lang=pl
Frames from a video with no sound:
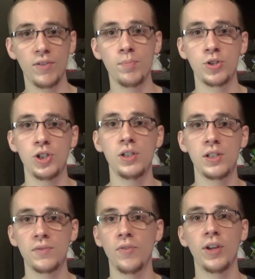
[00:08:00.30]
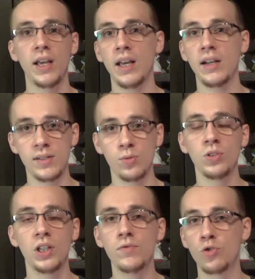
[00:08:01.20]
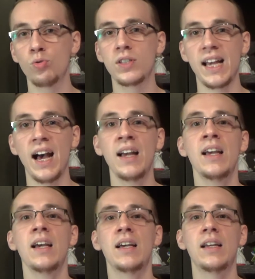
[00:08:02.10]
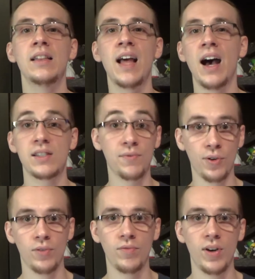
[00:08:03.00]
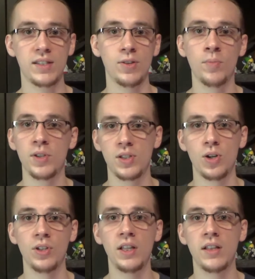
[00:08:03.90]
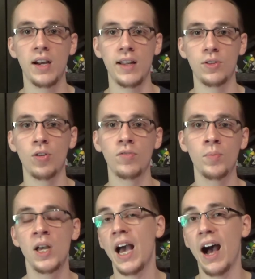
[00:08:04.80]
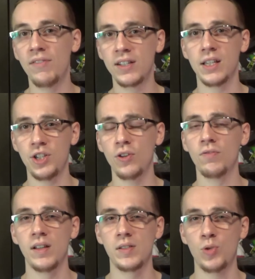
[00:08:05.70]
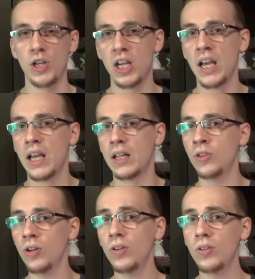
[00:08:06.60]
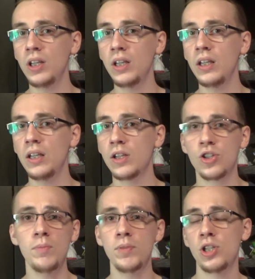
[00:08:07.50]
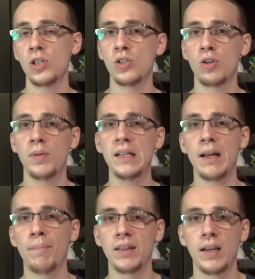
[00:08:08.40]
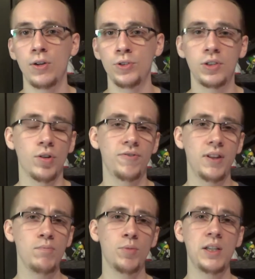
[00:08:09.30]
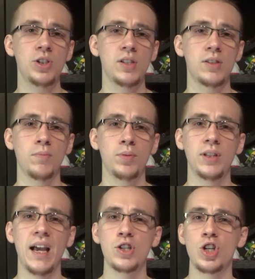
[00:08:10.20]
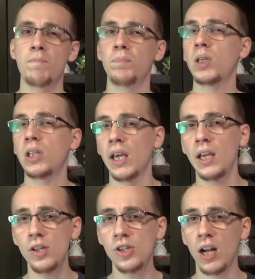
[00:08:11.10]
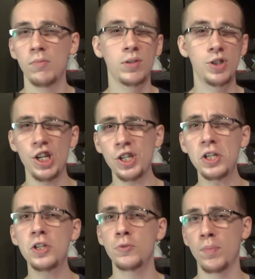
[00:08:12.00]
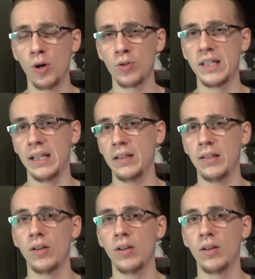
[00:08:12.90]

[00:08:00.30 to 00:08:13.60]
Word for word: wypociny, swoje rysunki wrzuca na swoją własną stronę internetową, a wy chcecie go wesprzeć. No i jeżeli byście to zrobili na Patreonie, to w tym momencie jest to bodajże 5 albo 10%